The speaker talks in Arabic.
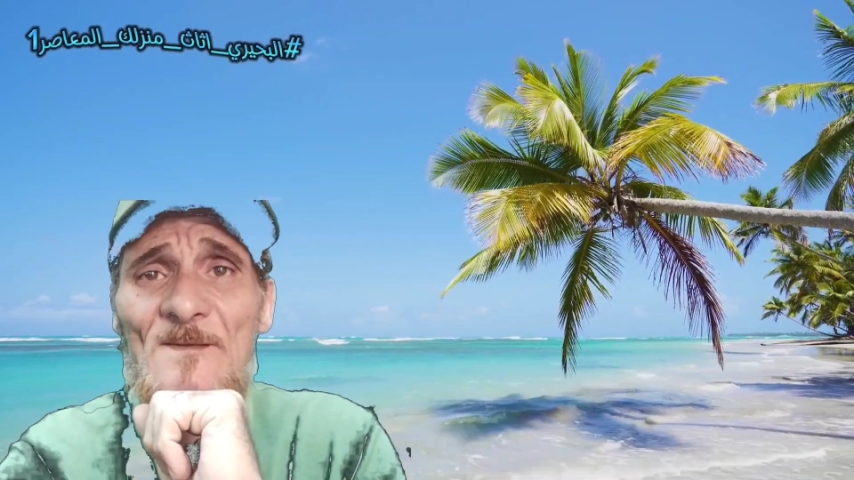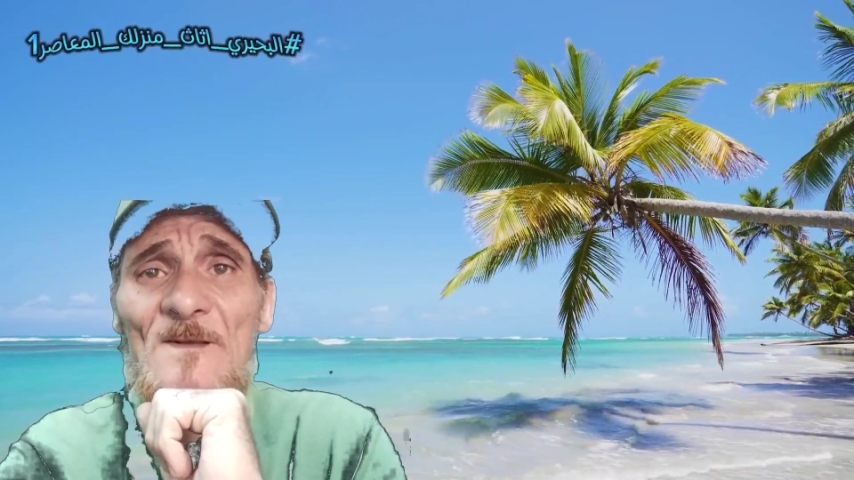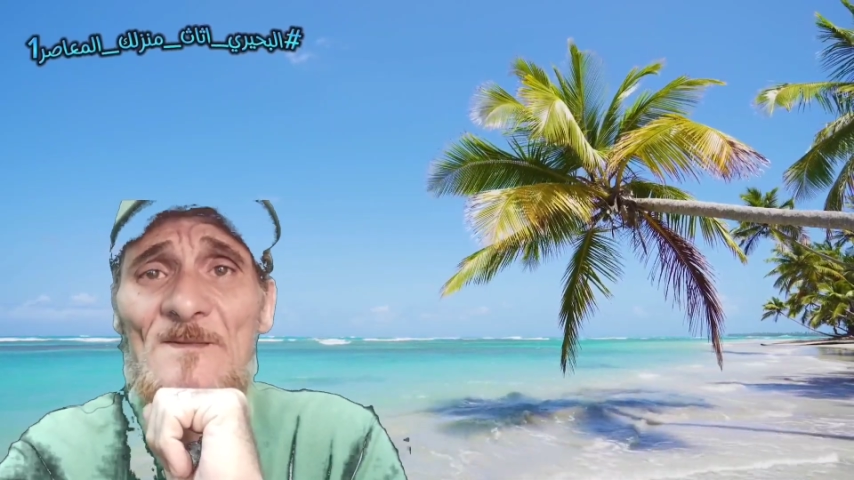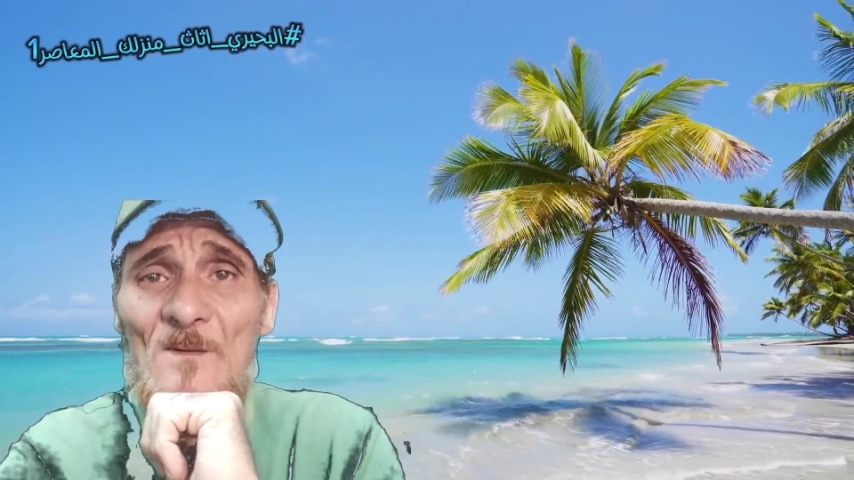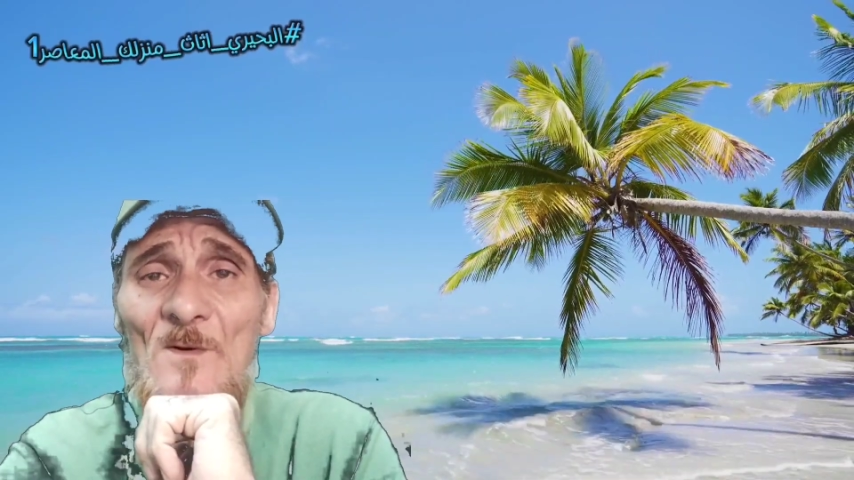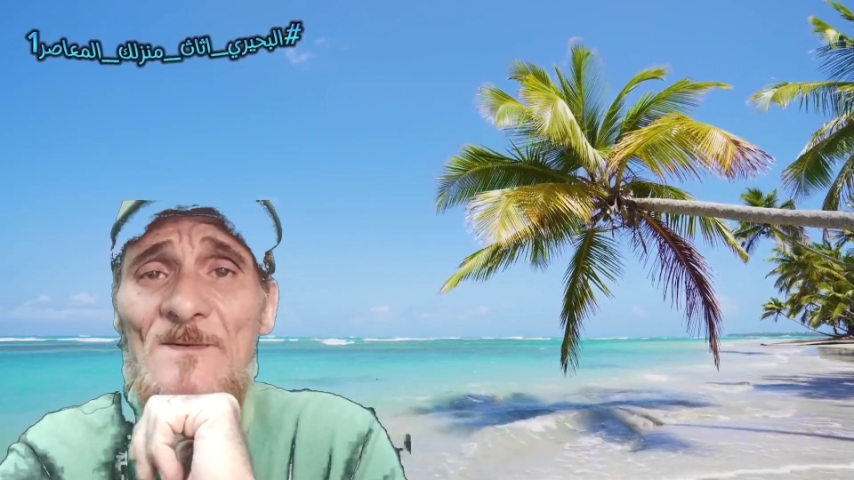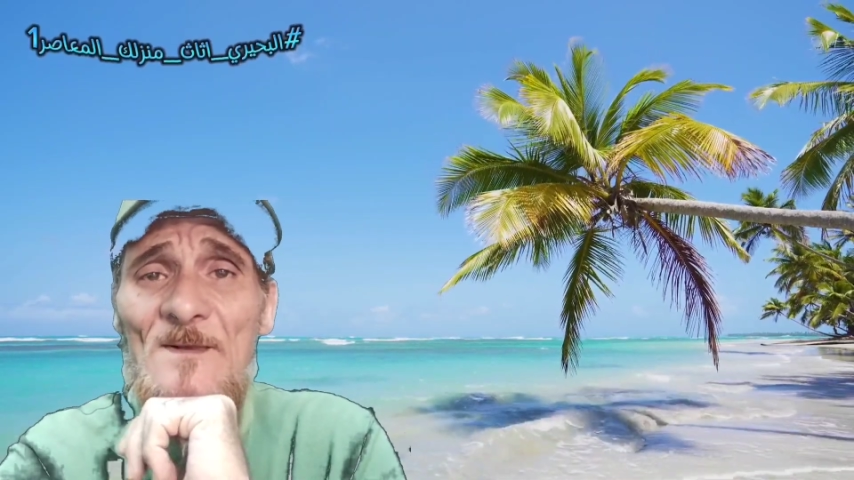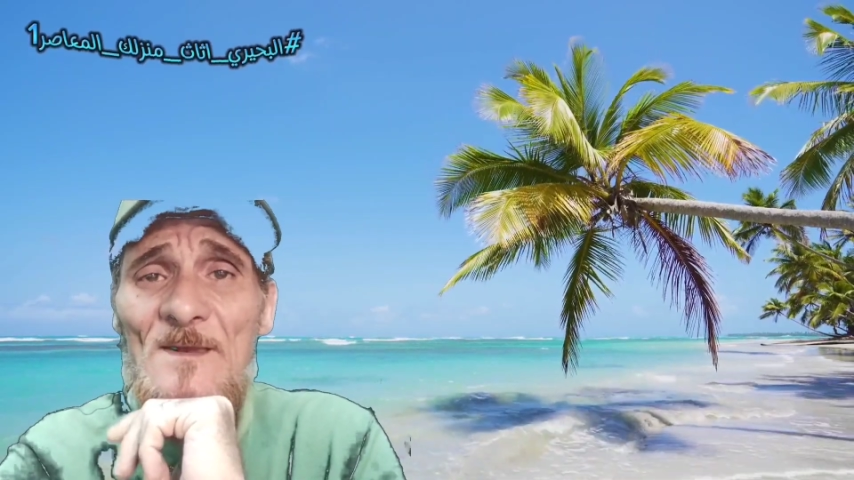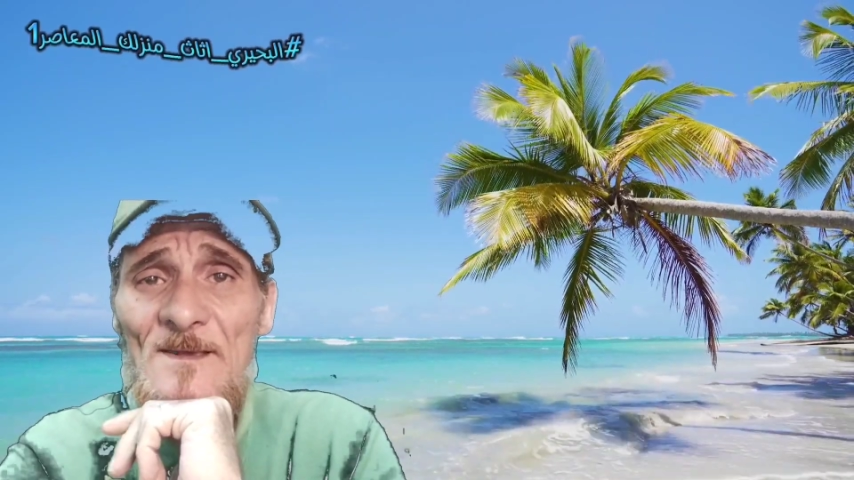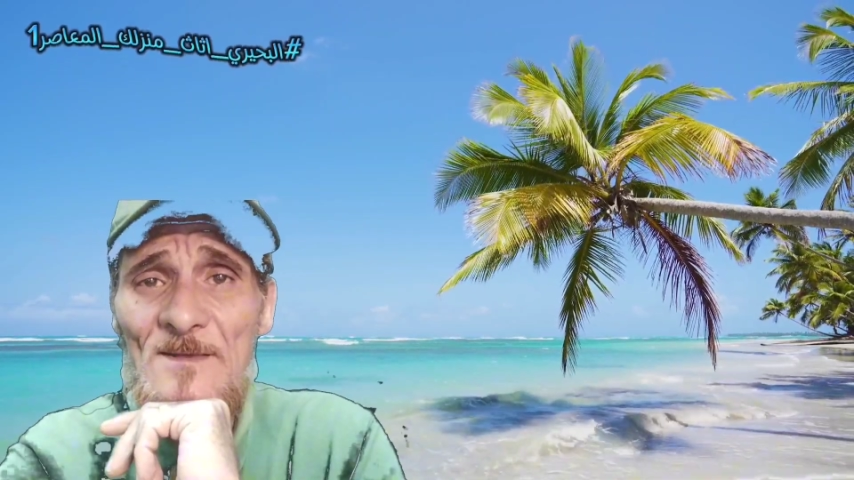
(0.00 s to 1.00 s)
التواصل
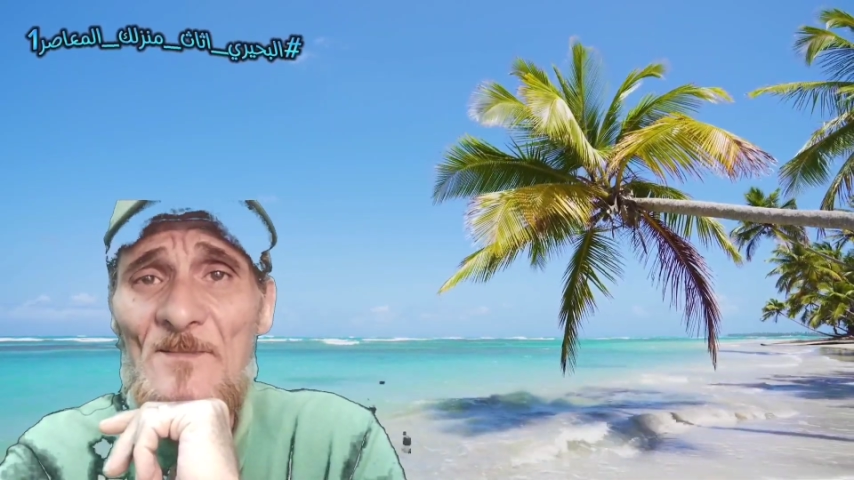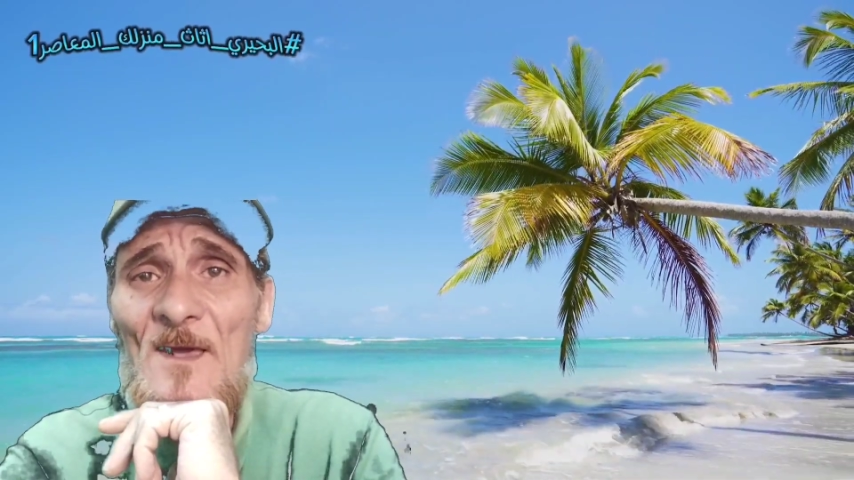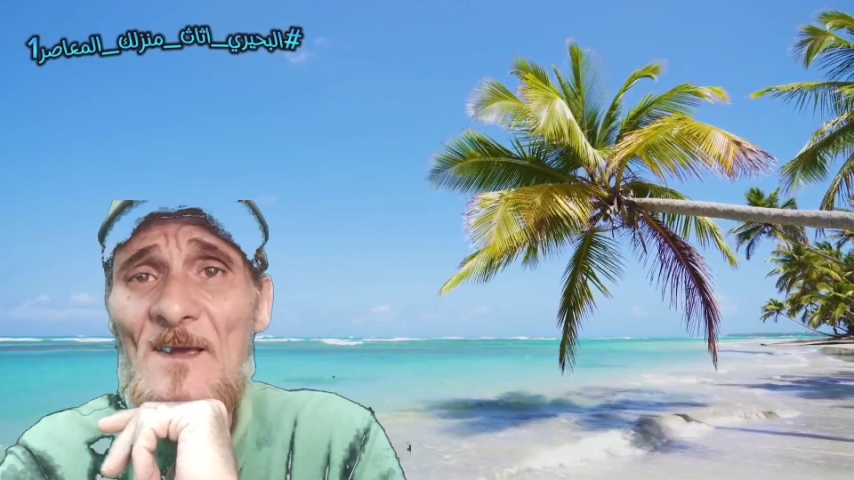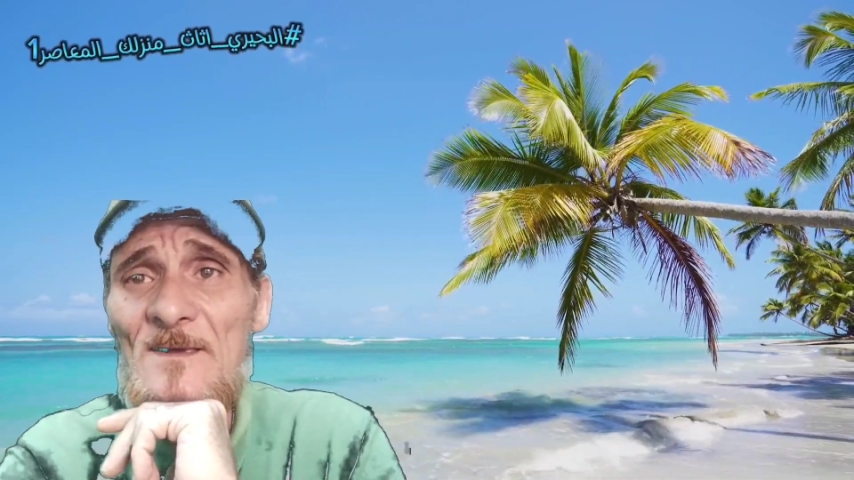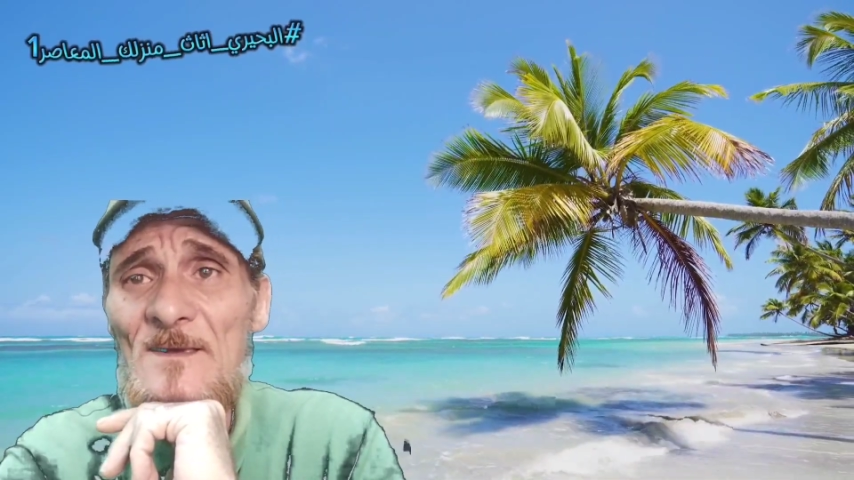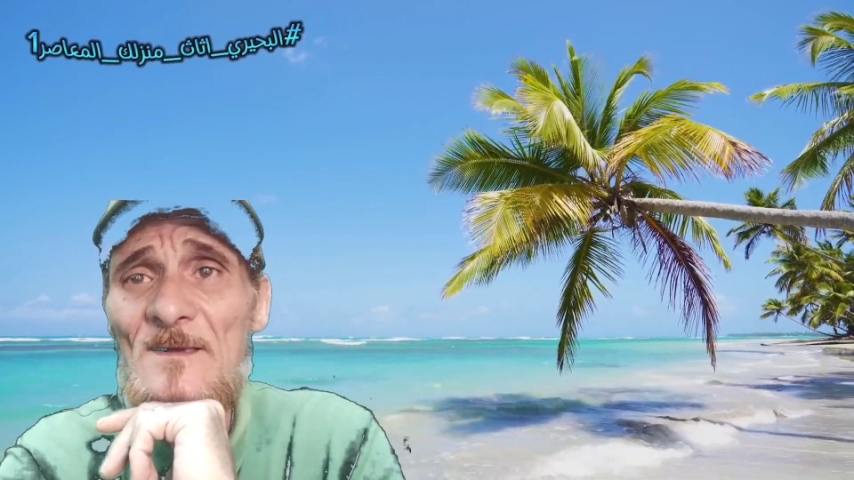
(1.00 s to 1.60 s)
الاجتماعي